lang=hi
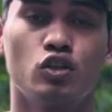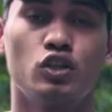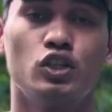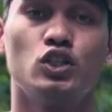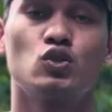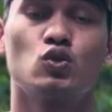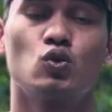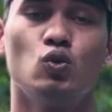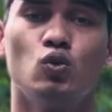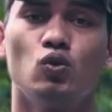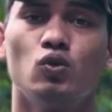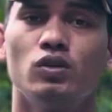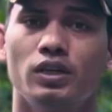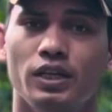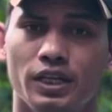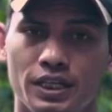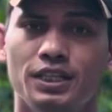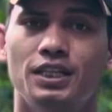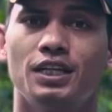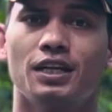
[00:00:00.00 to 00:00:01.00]
और किसको
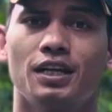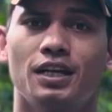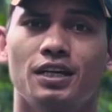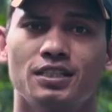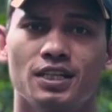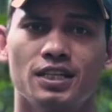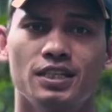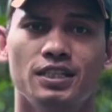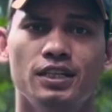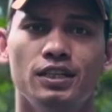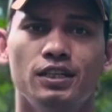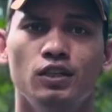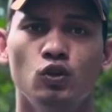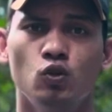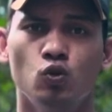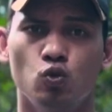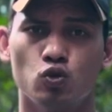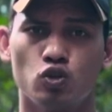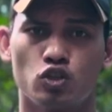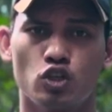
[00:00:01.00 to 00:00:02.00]
नहीं करना चाहिए
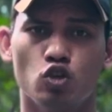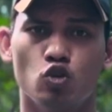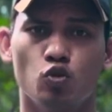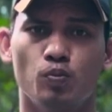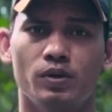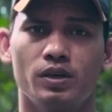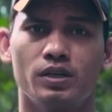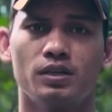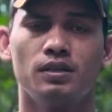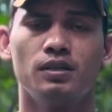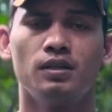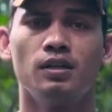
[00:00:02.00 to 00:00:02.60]
उसके ऊपर